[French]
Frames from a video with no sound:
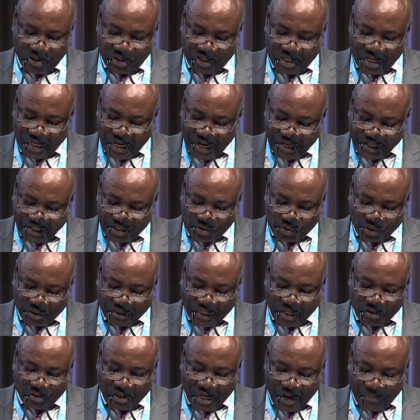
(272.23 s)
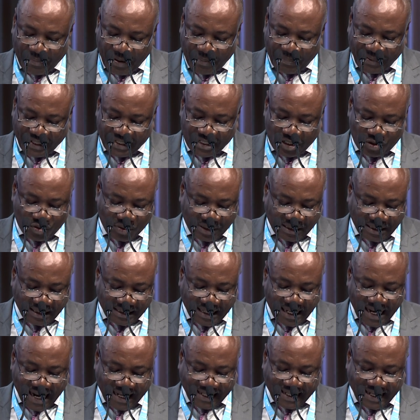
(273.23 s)
dans les résultats de la PP18 quant à
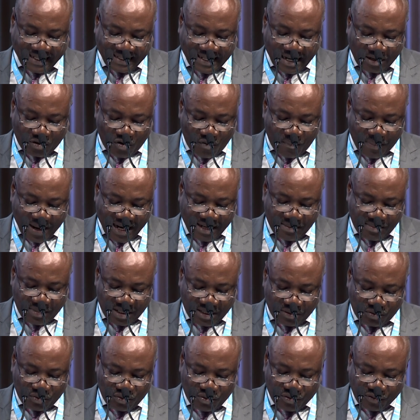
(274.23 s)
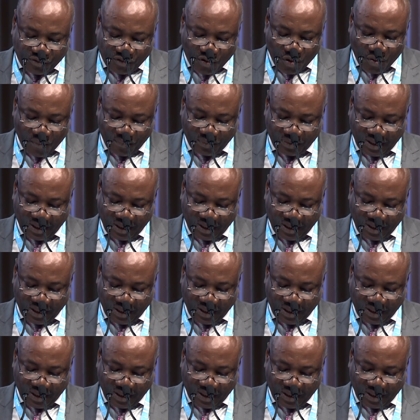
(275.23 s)
la quête d'accompagnement nouveau